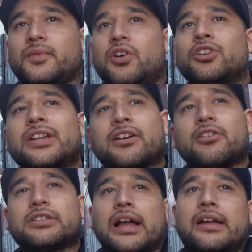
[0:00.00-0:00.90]
Otra
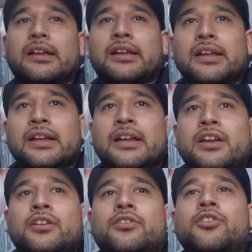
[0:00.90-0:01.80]
cosa,
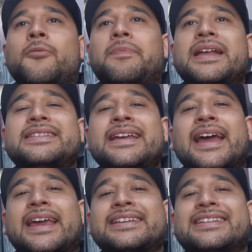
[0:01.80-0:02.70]
no piensen
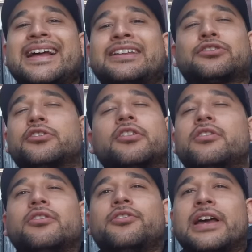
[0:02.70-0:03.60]
que aquí está
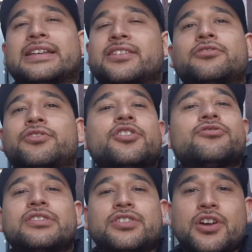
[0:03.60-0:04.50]
todo. Estados Unidos
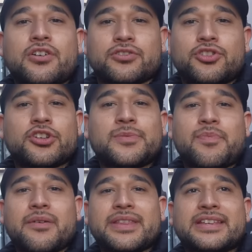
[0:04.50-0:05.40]
no es Dios. Dios te
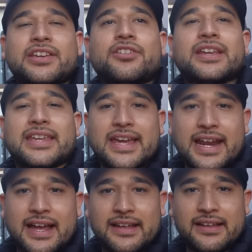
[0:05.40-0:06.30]
puede bendecir donde
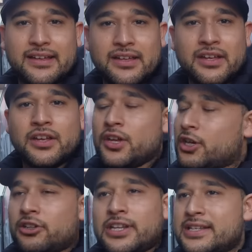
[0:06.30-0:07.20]
quiera.
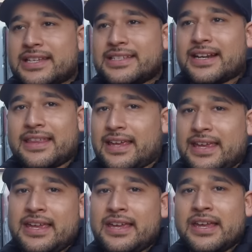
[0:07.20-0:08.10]
No tienes que ser de
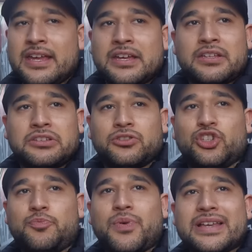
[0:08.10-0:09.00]
aquí.
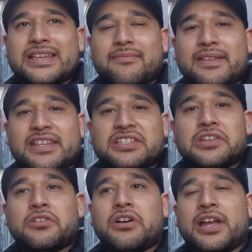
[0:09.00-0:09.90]
Tú puedes ser
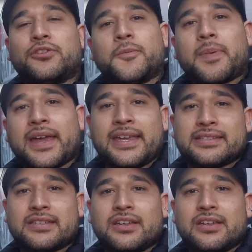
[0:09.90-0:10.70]
bendecido en tu país.